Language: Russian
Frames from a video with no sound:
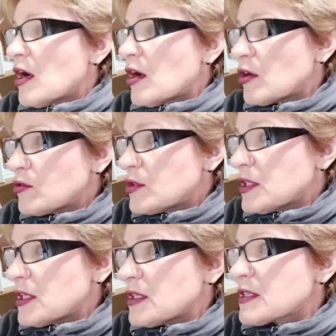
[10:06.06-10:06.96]

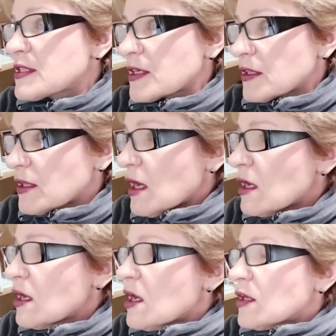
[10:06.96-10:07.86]
людей
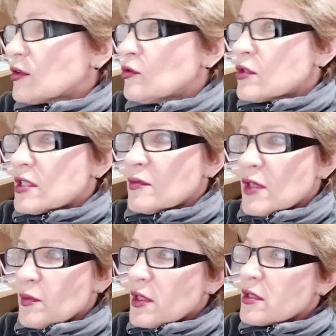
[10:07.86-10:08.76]
страна, но тем
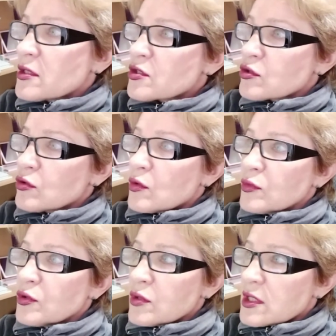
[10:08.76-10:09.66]
не менее, что
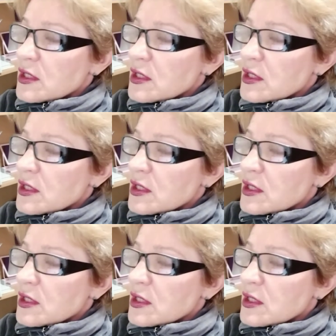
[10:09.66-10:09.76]
многие